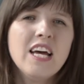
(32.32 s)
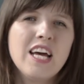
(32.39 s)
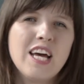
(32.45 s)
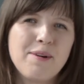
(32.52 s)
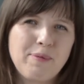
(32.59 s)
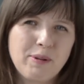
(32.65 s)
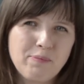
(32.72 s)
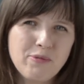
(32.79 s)

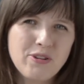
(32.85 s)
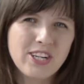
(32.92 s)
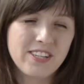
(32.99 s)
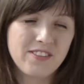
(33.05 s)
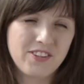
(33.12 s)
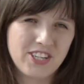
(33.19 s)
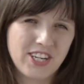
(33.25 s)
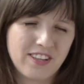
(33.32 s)
E, podpuszczkę
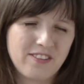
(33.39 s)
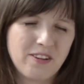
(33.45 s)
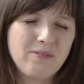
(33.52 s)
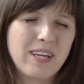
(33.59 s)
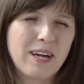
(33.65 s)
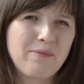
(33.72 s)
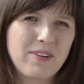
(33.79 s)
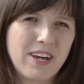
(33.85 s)
zwierzęcą, tak
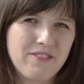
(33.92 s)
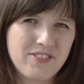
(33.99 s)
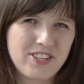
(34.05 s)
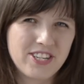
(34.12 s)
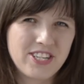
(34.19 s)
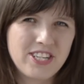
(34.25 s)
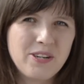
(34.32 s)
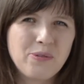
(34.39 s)
jak mówiłam
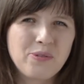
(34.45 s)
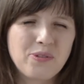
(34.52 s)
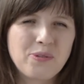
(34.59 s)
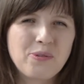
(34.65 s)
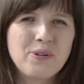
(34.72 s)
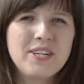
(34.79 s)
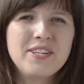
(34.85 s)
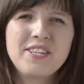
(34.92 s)
wcześniej,
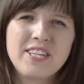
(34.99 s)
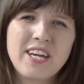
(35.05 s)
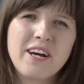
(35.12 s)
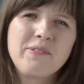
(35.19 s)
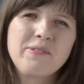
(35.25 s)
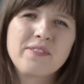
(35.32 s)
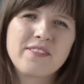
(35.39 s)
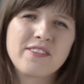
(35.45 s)
uzyskuje
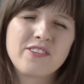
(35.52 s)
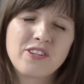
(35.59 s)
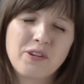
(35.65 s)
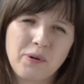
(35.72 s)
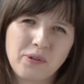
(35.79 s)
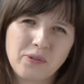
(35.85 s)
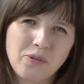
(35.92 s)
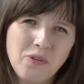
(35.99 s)
się z
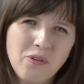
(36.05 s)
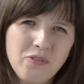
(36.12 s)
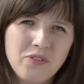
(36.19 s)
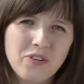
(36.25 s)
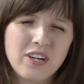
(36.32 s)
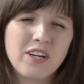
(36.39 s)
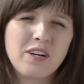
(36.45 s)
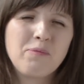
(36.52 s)
żołądków
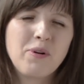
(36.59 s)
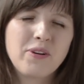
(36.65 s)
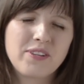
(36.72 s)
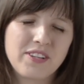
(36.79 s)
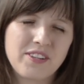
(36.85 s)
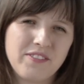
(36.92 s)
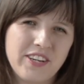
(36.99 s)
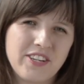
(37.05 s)
e,
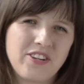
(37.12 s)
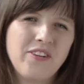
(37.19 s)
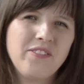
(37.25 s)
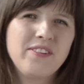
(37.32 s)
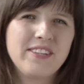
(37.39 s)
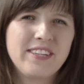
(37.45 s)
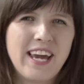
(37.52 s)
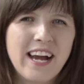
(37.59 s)
młodych
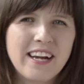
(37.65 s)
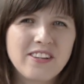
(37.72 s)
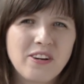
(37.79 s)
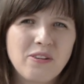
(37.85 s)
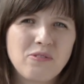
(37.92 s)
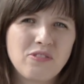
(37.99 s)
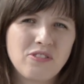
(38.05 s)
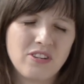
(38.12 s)
zwierząt,
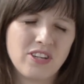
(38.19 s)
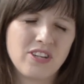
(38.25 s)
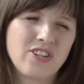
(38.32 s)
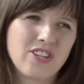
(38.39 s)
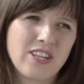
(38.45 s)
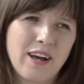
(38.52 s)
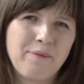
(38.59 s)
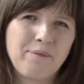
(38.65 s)
jagniąt
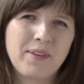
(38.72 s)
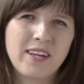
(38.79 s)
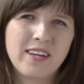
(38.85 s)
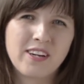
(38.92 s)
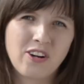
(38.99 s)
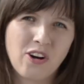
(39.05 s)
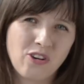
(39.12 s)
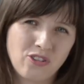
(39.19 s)
czy tam
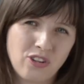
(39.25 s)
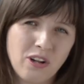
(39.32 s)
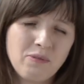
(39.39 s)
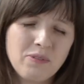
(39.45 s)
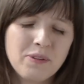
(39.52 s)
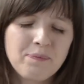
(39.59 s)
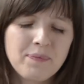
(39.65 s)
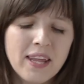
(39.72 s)

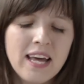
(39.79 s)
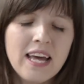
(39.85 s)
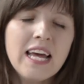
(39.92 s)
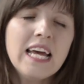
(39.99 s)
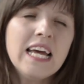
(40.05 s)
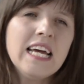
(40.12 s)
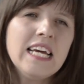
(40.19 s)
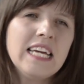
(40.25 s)
koźląt.
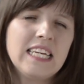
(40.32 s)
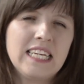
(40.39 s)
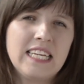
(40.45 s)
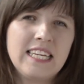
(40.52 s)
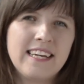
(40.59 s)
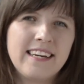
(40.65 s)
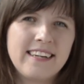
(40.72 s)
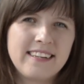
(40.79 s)

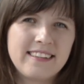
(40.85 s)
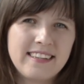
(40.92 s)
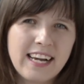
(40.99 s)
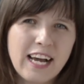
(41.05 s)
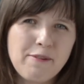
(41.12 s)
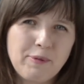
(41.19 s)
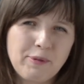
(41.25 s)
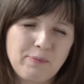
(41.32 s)
I
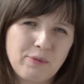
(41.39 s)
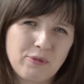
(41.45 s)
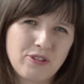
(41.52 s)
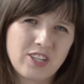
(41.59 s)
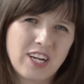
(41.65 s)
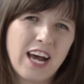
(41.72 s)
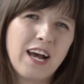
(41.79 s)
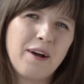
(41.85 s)
taka
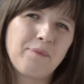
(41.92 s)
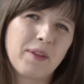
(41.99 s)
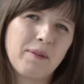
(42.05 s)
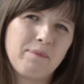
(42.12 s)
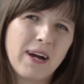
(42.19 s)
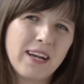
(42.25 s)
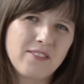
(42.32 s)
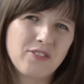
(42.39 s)
podpuszczka
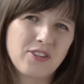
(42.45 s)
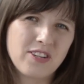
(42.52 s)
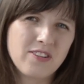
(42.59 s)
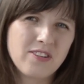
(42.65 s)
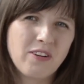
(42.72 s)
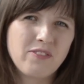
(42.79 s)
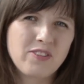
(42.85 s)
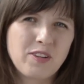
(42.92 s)
bardzo
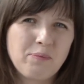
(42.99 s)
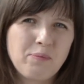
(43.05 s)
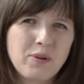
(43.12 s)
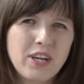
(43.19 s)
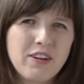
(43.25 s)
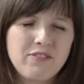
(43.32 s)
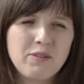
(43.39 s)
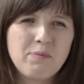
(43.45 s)
często
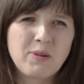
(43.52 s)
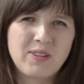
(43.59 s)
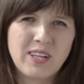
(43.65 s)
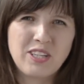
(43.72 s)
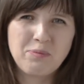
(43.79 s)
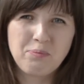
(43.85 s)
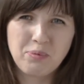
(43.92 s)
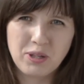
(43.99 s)
występuje w
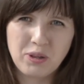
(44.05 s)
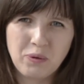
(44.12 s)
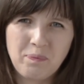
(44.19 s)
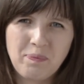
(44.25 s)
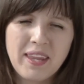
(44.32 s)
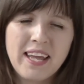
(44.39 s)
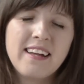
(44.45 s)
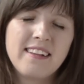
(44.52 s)
postaci płynu.
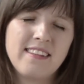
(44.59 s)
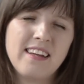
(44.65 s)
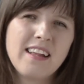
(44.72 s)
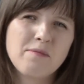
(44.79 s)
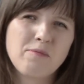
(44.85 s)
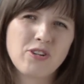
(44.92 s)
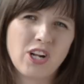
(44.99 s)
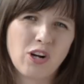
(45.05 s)
Teraz
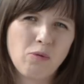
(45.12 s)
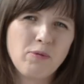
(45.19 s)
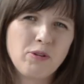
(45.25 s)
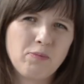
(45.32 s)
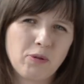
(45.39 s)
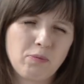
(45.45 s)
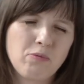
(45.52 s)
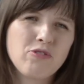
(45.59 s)
można kupić
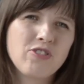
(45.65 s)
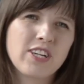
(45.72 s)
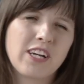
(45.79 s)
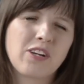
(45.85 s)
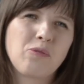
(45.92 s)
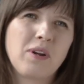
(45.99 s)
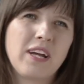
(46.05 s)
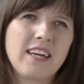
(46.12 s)
podpuszczkę,
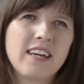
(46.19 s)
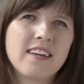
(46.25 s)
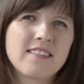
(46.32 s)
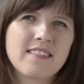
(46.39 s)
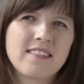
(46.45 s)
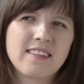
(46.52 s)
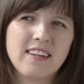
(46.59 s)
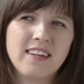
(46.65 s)
która
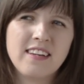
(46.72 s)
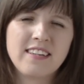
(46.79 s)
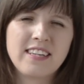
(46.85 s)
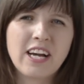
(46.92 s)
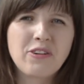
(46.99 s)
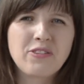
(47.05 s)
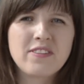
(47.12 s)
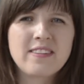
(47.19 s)
jest
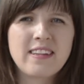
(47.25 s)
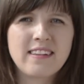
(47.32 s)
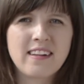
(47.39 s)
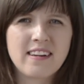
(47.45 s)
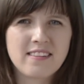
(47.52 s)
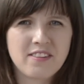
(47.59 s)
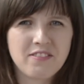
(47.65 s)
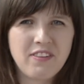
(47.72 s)
jakoś
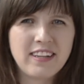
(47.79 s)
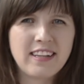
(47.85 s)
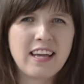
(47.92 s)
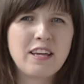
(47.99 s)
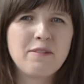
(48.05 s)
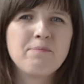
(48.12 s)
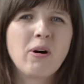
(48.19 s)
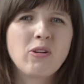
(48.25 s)
zestandaryzowana
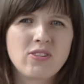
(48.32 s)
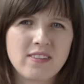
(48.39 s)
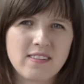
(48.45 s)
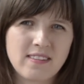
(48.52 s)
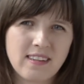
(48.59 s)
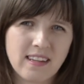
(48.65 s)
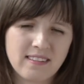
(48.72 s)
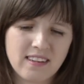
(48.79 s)
i moc jest
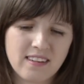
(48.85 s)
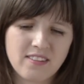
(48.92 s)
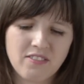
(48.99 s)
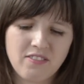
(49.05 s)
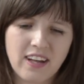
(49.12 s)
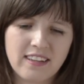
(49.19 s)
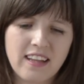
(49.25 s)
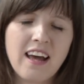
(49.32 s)

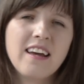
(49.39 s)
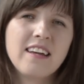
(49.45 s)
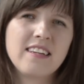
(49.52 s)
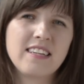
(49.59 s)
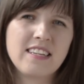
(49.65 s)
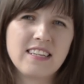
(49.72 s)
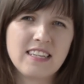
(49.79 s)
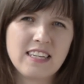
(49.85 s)
zestandaryzowana
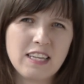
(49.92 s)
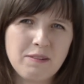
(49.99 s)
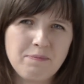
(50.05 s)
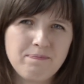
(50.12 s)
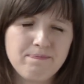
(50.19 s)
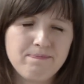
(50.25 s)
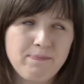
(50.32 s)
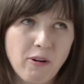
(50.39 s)

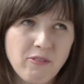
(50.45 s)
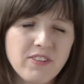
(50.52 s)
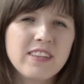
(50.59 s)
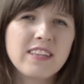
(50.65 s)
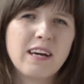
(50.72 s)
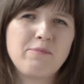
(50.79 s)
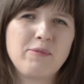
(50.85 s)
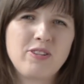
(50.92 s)

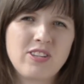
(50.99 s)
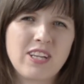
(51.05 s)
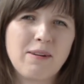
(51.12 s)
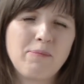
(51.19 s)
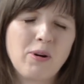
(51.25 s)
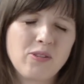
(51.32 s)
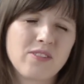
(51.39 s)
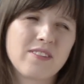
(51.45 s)
powinna być ta
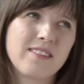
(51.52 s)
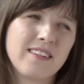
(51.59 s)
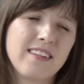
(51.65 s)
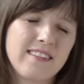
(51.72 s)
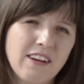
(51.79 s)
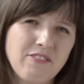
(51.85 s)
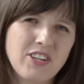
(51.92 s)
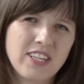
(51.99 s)
moc, nie
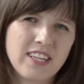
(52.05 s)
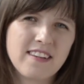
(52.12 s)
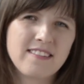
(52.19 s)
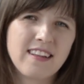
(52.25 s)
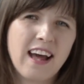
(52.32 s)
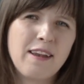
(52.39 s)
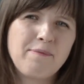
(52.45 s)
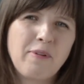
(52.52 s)
zawsze
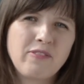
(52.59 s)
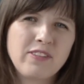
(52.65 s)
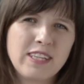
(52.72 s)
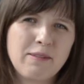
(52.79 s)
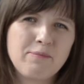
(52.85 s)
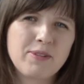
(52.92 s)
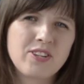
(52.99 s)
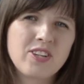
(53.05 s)
jest, ale
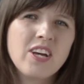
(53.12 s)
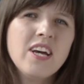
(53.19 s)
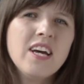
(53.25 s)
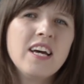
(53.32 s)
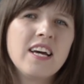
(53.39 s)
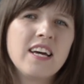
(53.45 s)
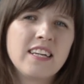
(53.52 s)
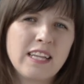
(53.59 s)
powinna być
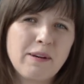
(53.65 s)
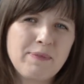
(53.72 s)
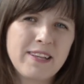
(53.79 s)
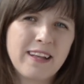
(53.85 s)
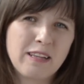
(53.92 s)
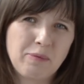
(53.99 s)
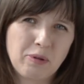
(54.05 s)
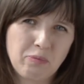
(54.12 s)
e,
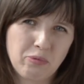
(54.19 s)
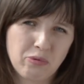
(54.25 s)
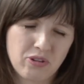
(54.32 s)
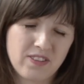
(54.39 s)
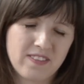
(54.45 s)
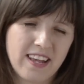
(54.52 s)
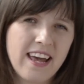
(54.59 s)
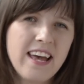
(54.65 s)
napisana
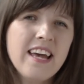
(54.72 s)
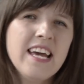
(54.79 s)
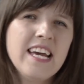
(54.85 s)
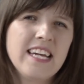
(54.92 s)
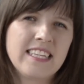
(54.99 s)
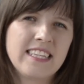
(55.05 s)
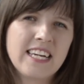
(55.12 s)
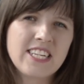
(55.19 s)
podpuszczce.
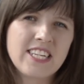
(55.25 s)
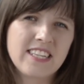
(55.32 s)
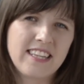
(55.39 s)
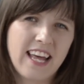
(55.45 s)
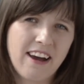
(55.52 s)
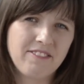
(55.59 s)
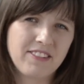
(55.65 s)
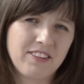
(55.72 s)
Jednakże
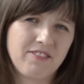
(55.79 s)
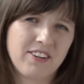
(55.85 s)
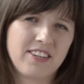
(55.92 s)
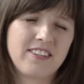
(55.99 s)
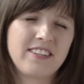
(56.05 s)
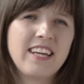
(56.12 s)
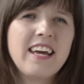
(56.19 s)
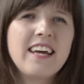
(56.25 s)
dawniej
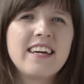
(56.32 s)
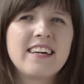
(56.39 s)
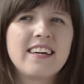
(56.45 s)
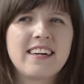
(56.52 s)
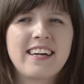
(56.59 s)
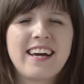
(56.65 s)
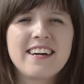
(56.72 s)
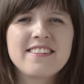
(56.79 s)
właśnie
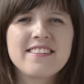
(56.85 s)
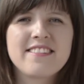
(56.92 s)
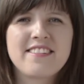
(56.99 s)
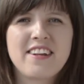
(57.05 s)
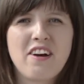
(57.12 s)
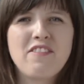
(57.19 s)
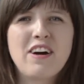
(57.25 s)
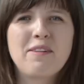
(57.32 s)
e, każdy
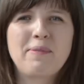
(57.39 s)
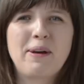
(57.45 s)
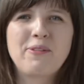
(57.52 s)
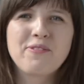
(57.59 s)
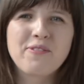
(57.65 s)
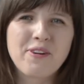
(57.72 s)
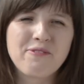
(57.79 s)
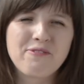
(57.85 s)
serowar miał
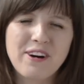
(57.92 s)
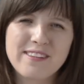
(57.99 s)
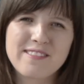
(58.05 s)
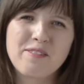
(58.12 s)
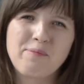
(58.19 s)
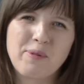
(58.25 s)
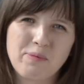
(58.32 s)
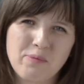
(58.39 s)
swoją
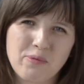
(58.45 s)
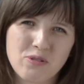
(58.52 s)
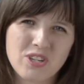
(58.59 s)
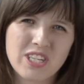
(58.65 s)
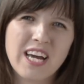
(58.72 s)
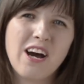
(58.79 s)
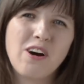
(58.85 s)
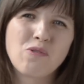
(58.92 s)
własną
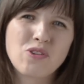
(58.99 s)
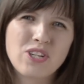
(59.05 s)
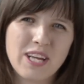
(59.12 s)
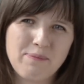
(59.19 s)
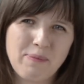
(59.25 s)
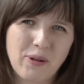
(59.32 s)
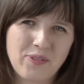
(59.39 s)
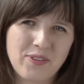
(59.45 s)
podpuszczkę o
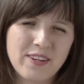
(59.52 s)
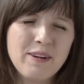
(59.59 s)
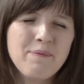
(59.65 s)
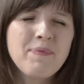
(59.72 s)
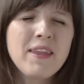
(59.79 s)
różnej mocy